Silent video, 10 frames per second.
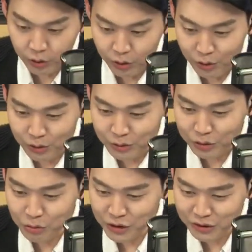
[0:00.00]
어,
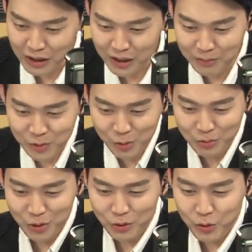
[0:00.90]
서울시 살림
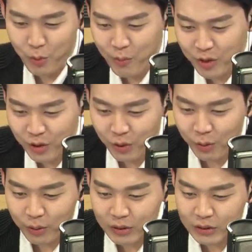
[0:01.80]
조금 더
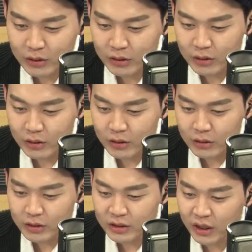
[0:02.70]
여쭤보면요.
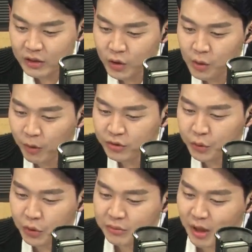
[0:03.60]
그 지하철
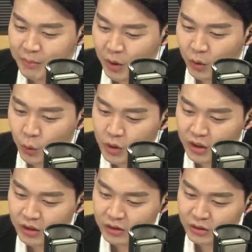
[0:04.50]
버스 요금 300원
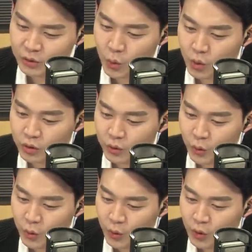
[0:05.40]
올리는
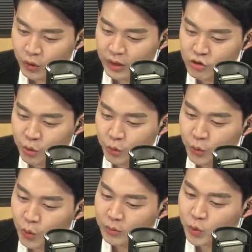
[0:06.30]
조건으로
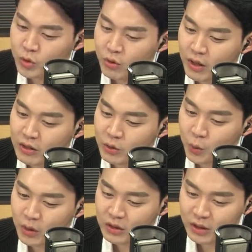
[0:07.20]
대중교통 요금 조정안을
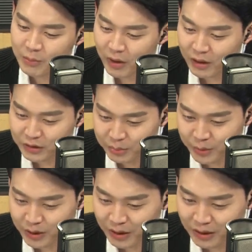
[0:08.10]
통과시킨 바가
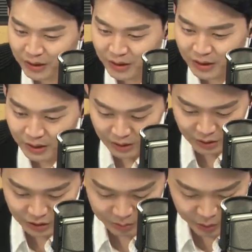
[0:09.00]
있습니다. 네.
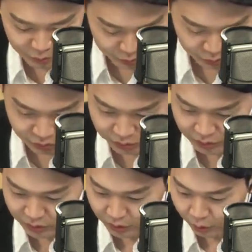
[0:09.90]
지금 이
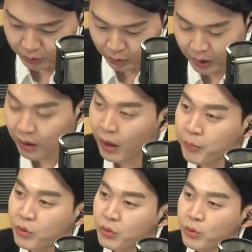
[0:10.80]
부분은 어떻게
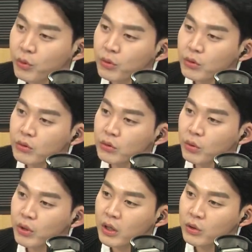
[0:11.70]
앞으로 또
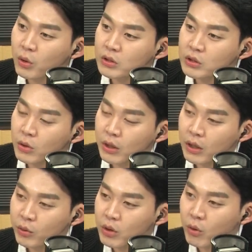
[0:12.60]
논의가 더
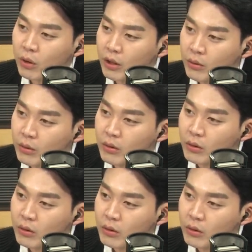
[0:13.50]
전개가 되는 건가요?